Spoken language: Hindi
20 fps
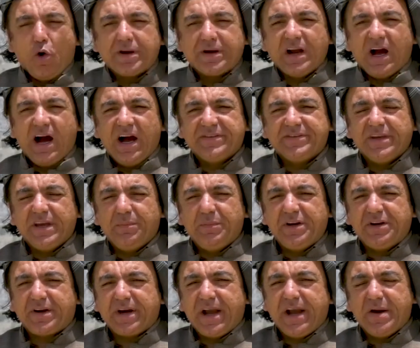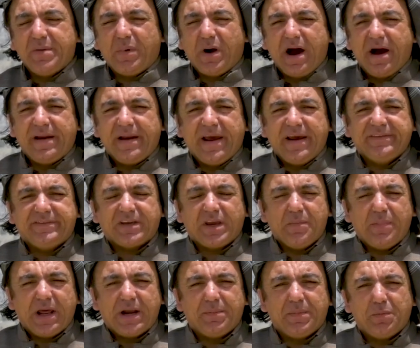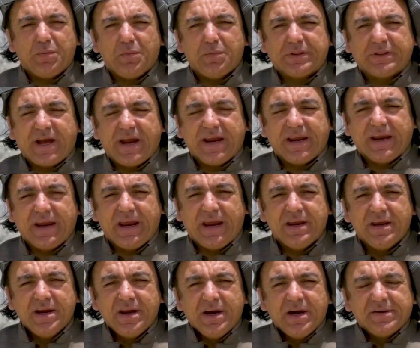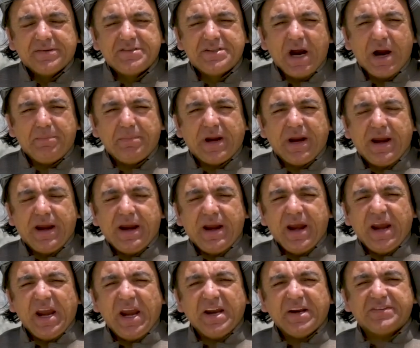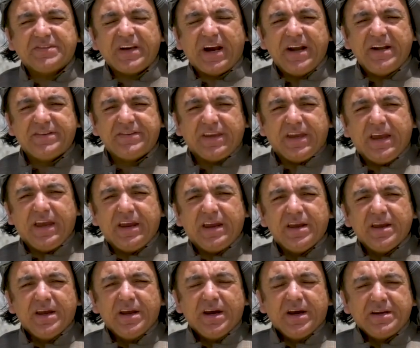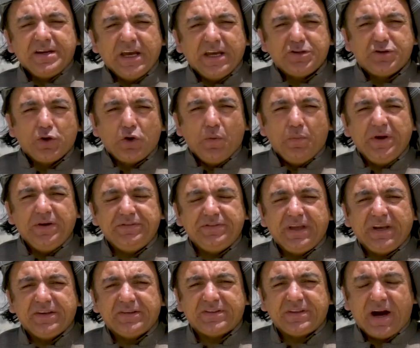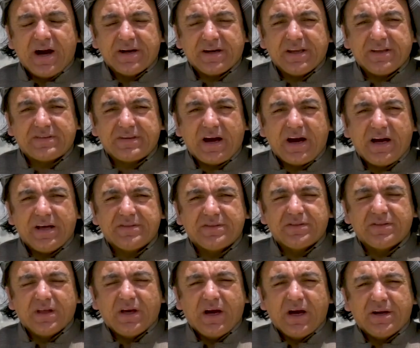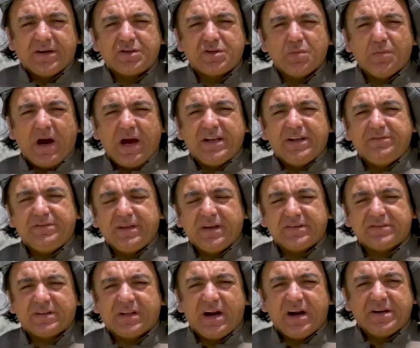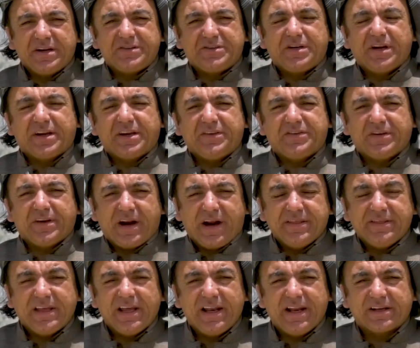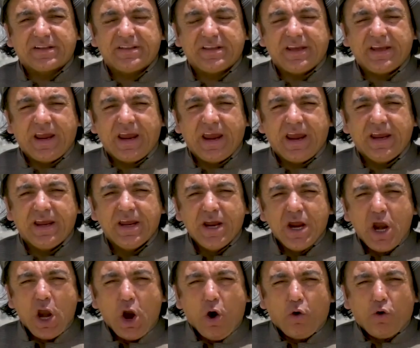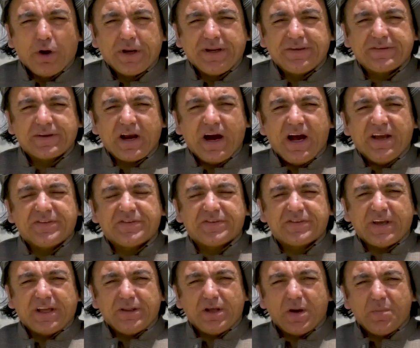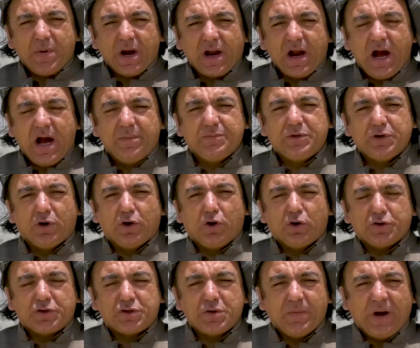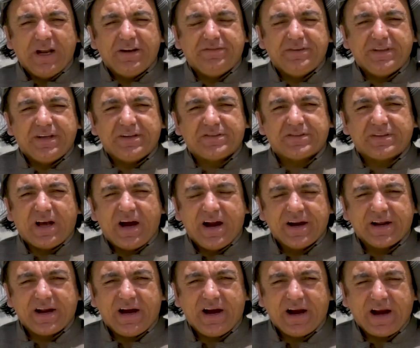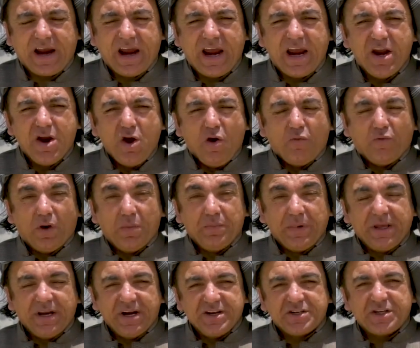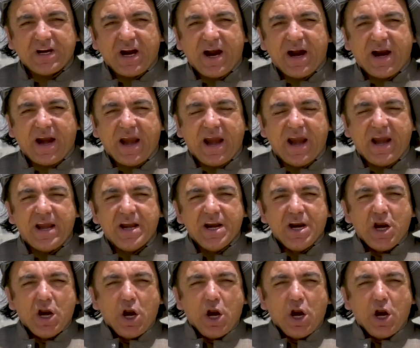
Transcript: और यहाँ से अभी ट्रेड बहाल है इसके बारे में भी बताएंगे जबकि एक साइड से ये जनूबी वजरस्तान के साथ शुमाली वजरस्तान डिस्ट्रिक्ट की सरहदें लगती हैं और इसका सदर मकाम जो शुमाली वजरस्तान का है वो मीरन शाह है